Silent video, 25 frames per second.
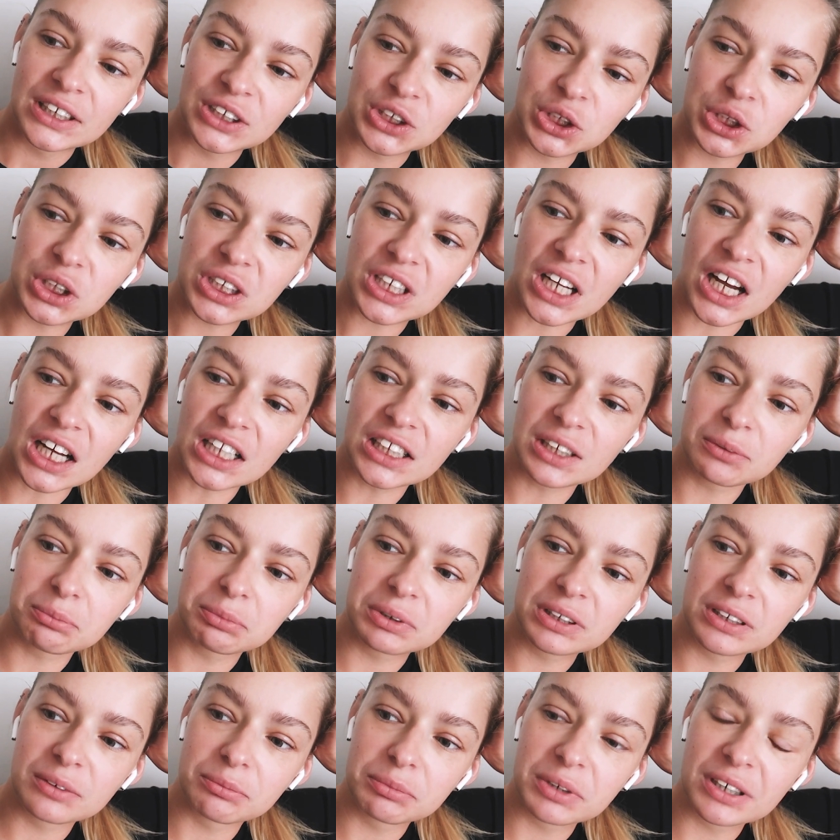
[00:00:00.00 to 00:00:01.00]
что-то как-то
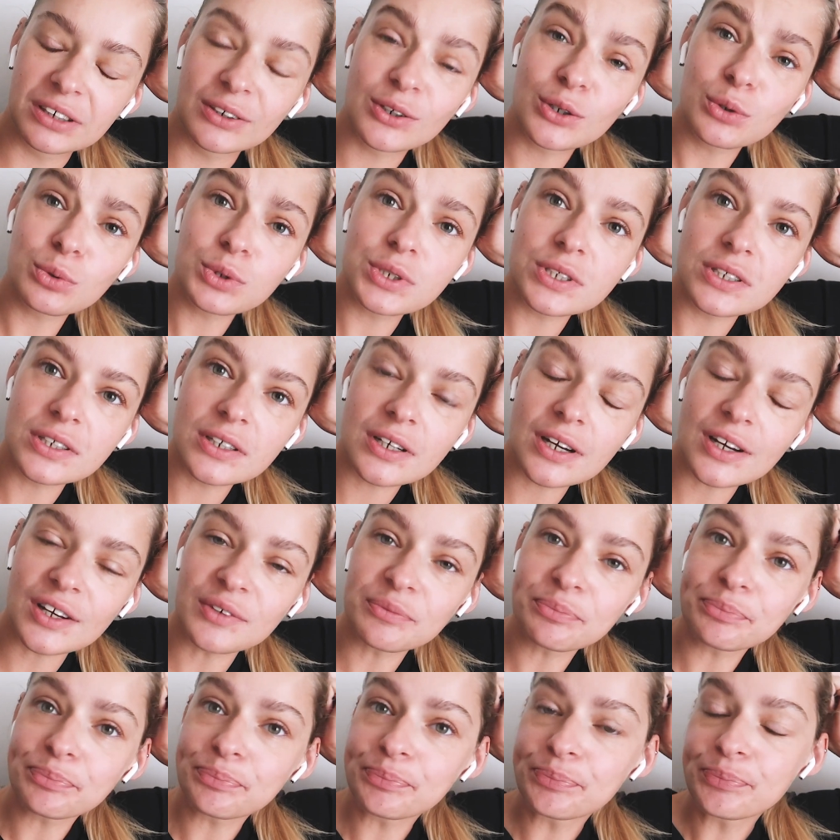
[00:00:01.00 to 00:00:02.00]
было мне
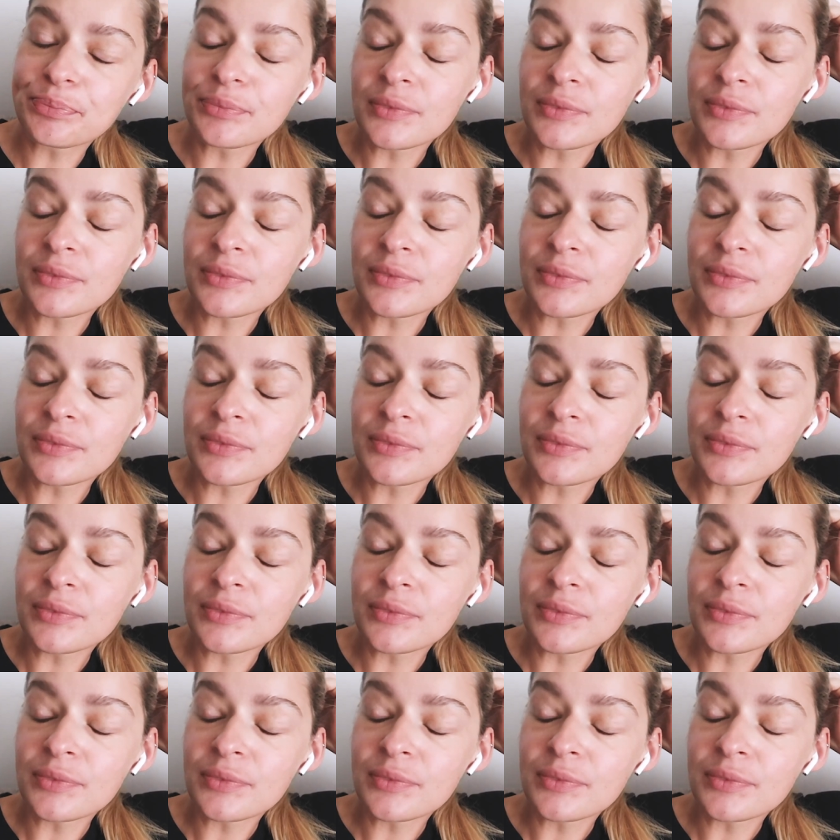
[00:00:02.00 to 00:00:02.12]
грустненько,